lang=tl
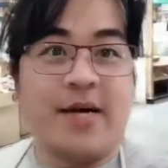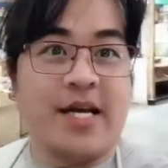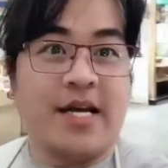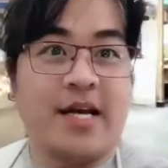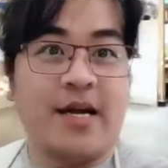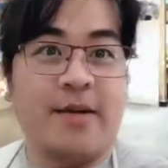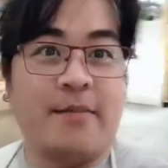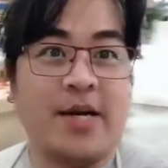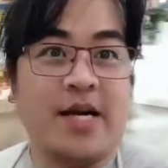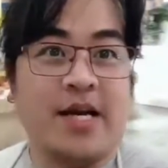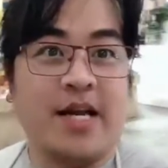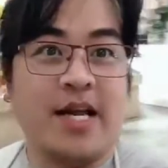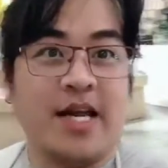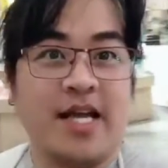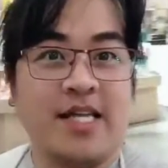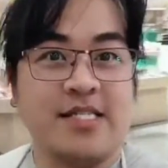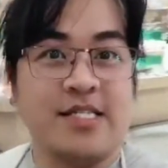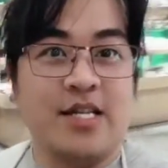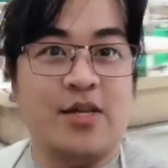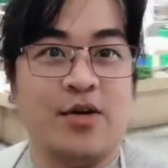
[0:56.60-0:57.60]

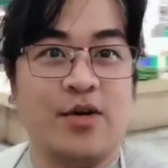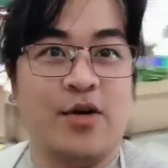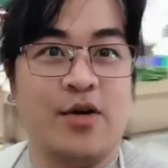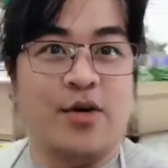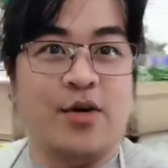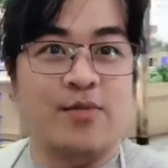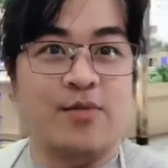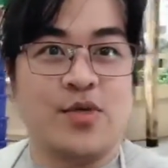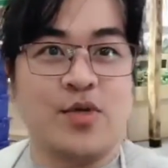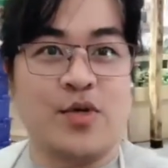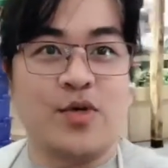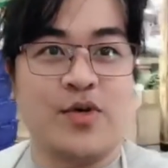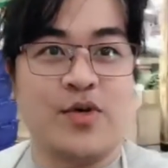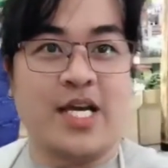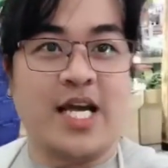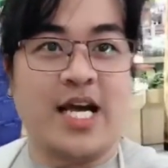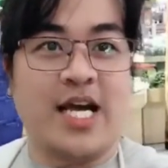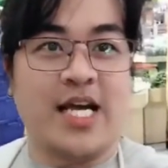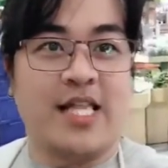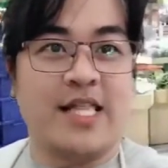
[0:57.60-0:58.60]
Market sa loob. So
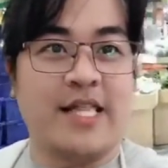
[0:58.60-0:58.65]
yan.